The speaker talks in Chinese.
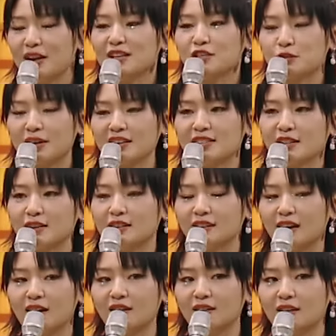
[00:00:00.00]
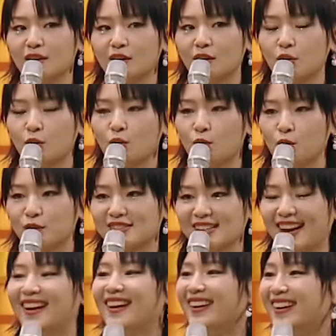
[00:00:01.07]
对，双手，然后捂在，
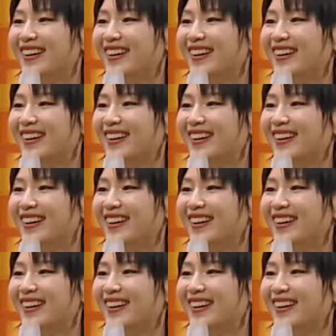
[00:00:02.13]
